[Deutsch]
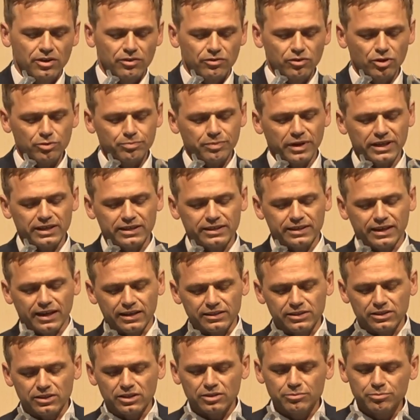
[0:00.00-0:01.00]
wird bei den
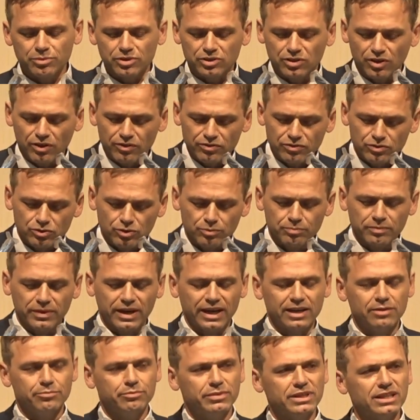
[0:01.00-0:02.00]
anderen Bedarfsgruppen
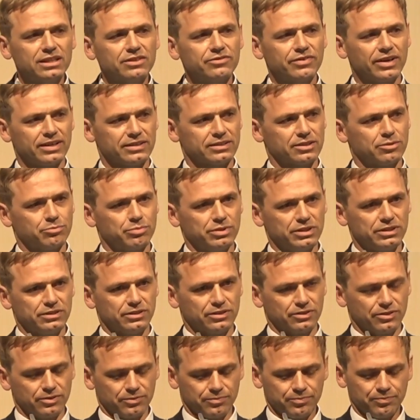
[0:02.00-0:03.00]
ein Mittelwert
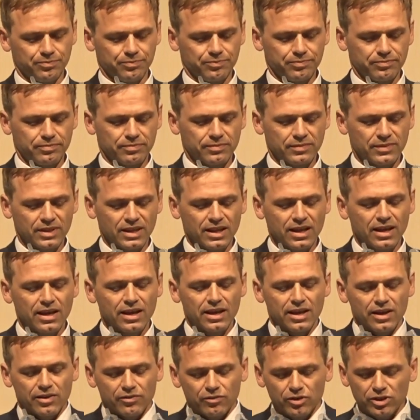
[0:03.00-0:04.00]
gebildet.
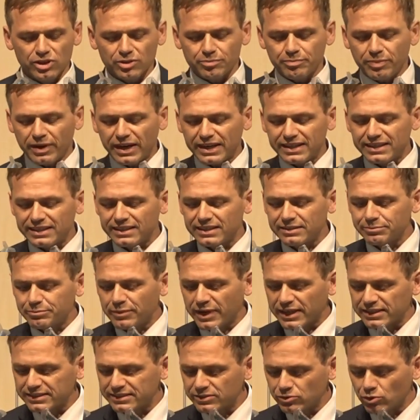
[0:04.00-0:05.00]
Würde bei den
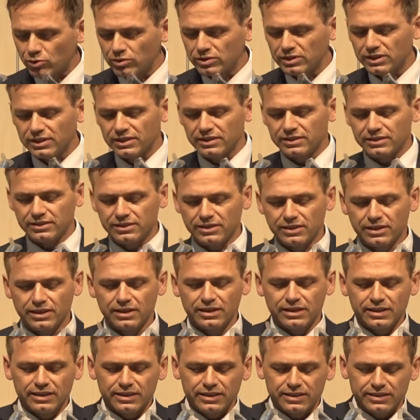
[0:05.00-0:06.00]
Personen,
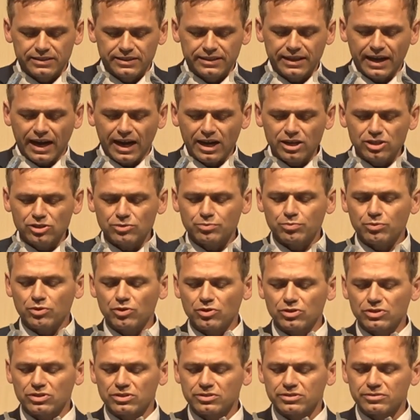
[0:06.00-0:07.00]
die
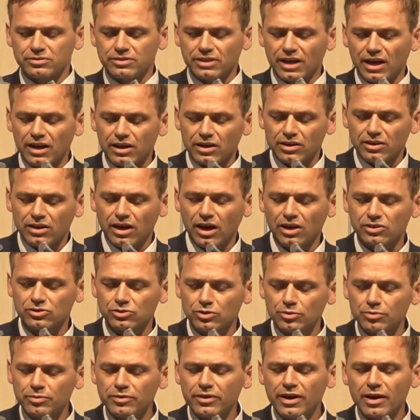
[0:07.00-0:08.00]
Anspruch nach
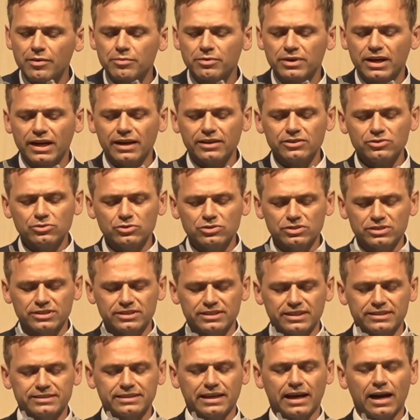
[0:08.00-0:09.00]

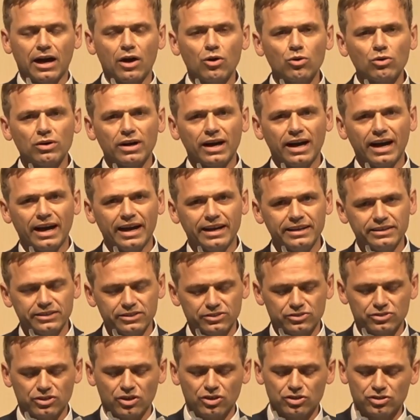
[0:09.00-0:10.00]
Asylbewerberleistungsgesetz auch
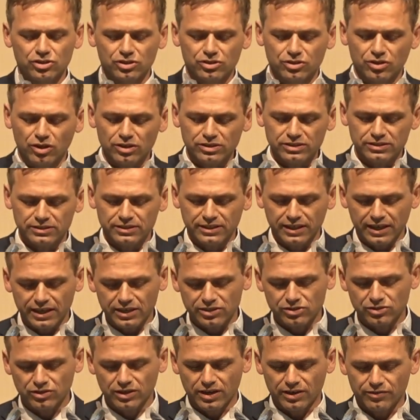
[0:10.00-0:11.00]
eine solche
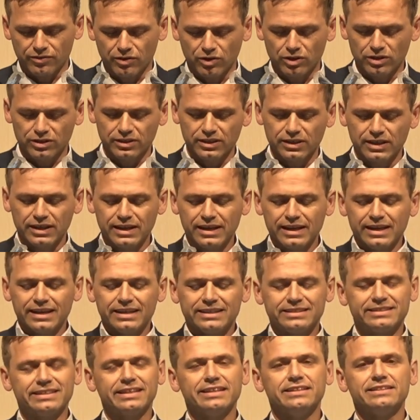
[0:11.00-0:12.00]
Kostenrechnung erfolgen,
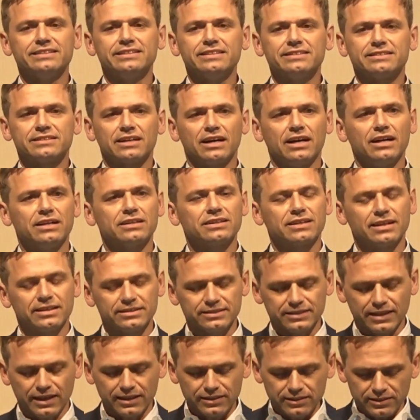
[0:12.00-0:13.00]
sehen die Zahlen
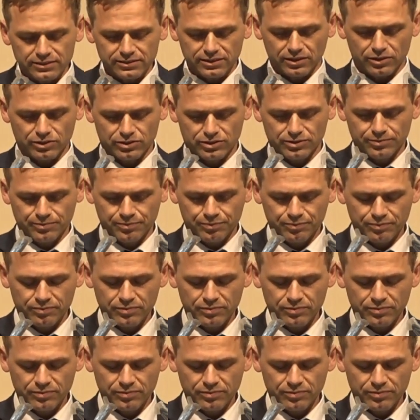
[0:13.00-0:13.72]
ganz anders aus.